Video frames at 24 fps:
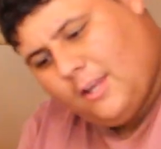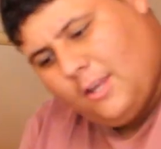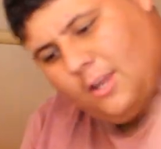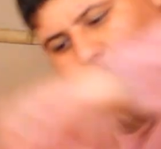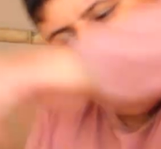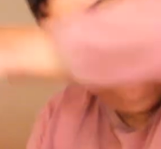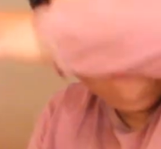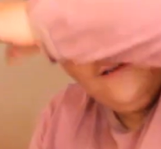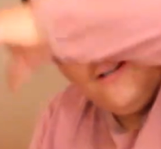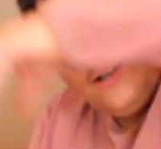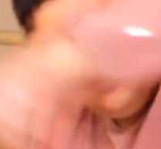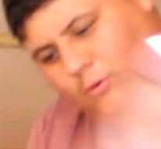aqui,
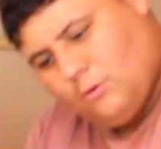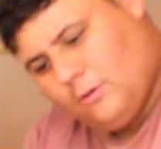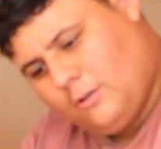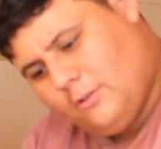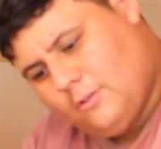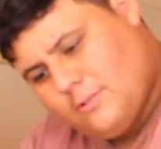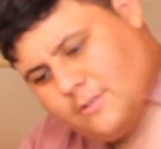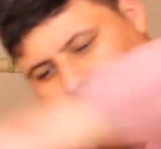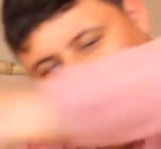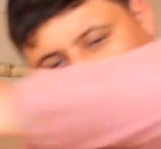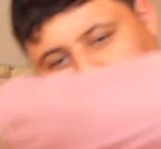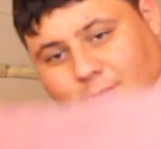ó, editor,
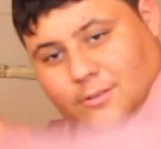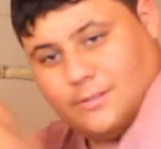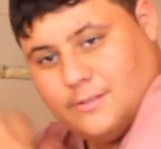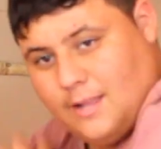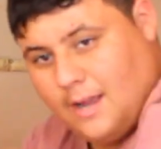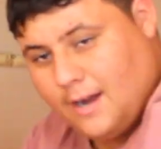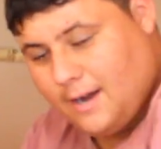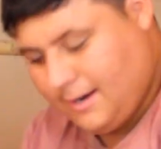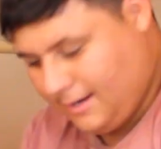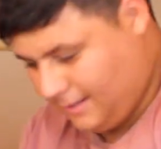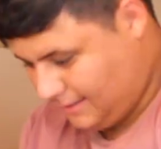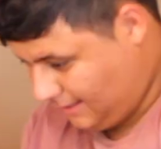não esquece do
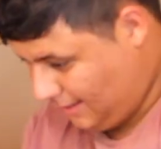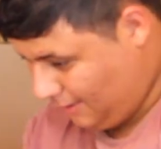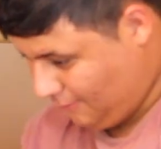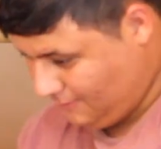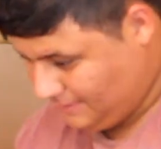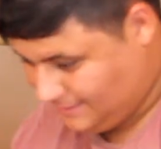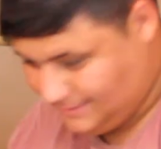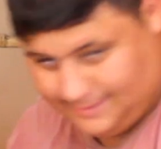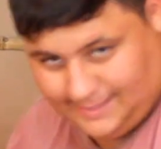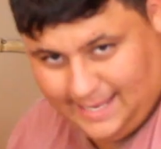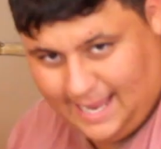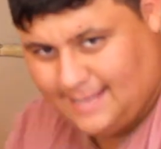Instagram, não
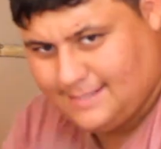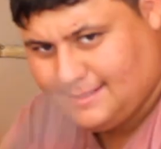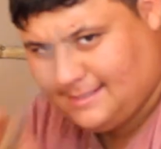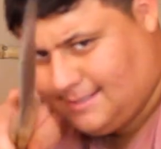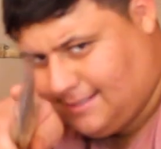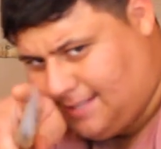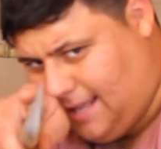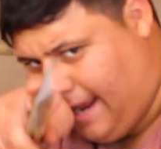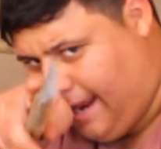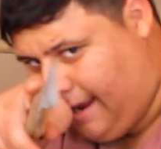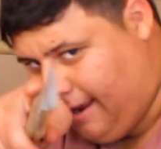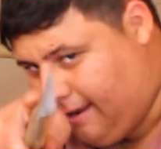
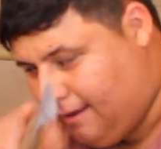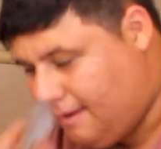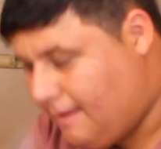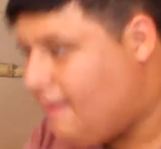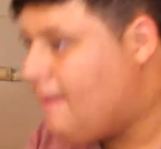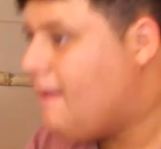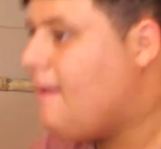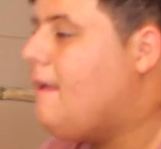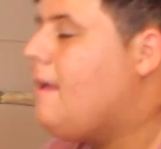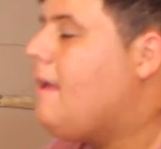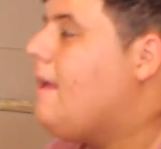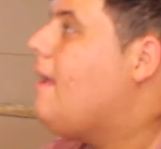esquece!
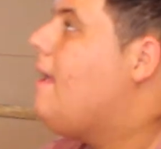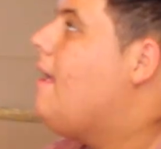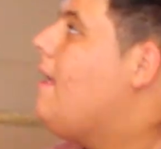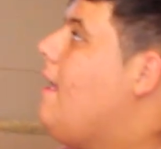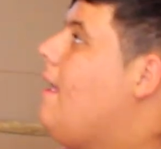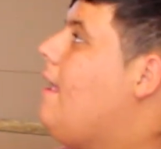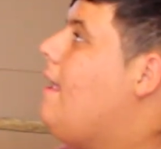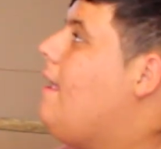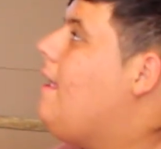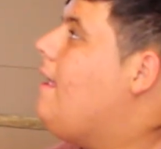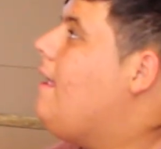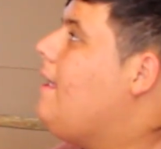
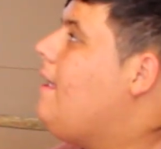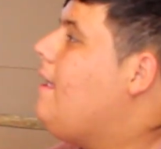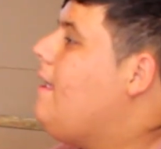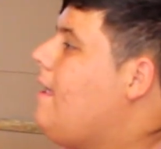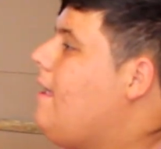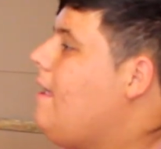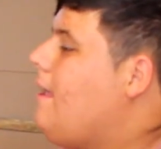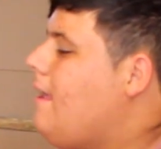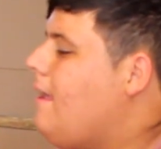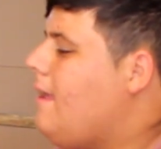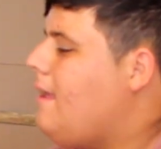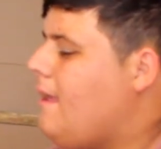
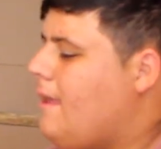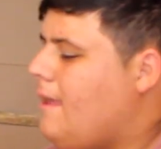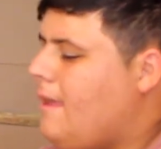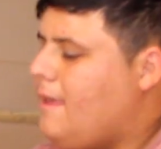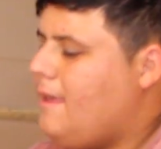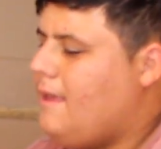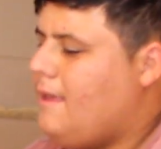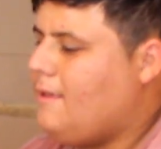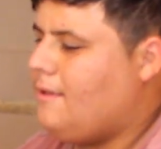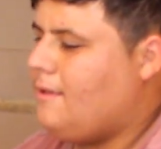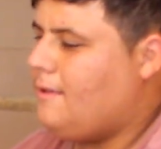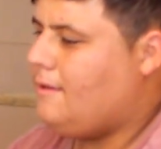
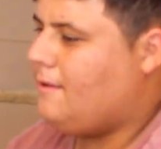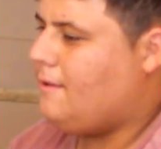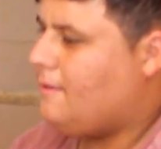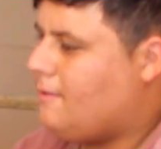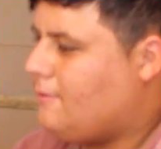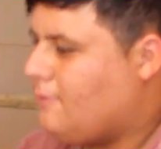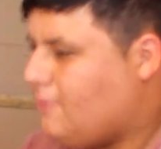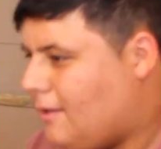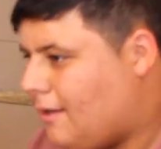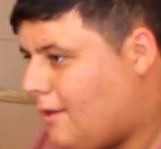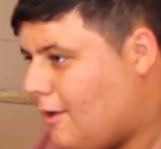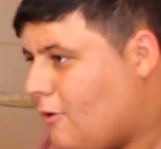E
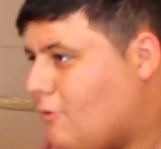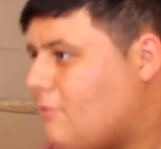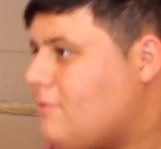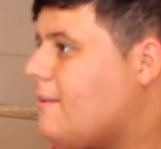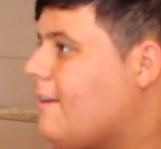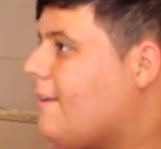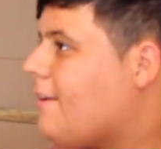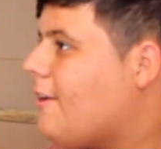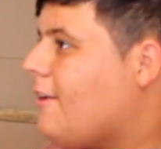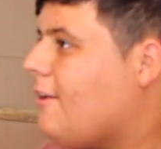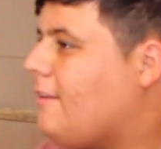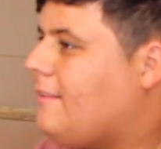isso daqui é o
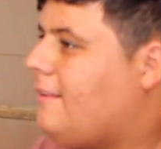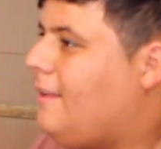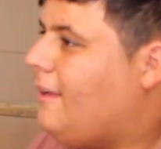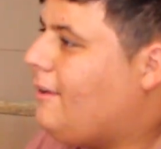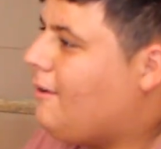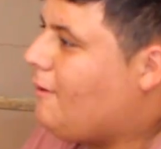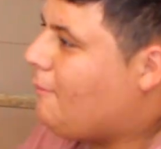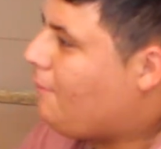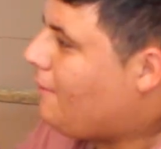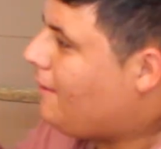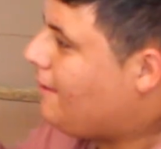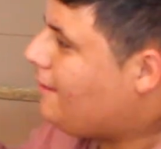
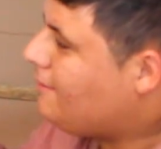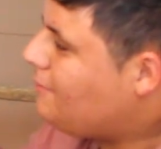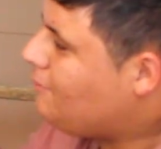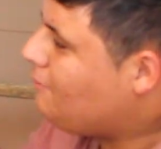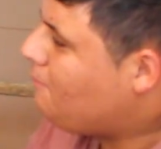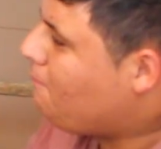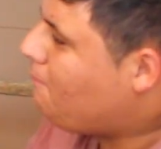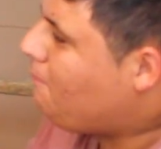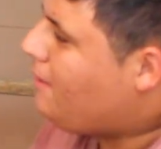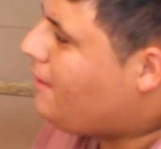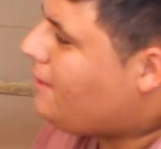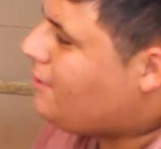cegrotinho, ó, parece
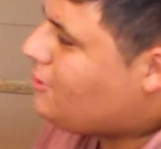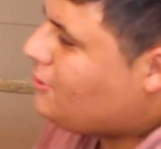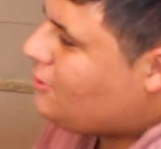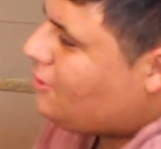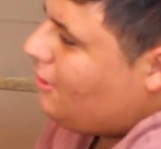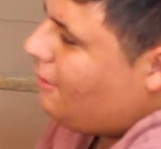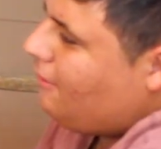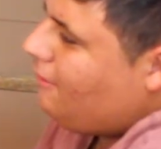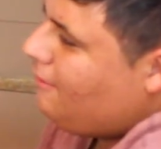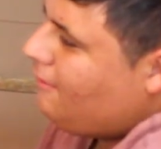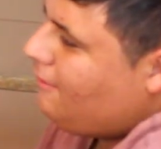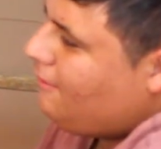um
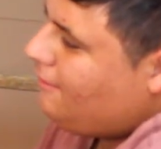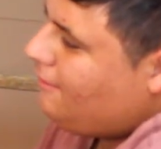peixe, ó.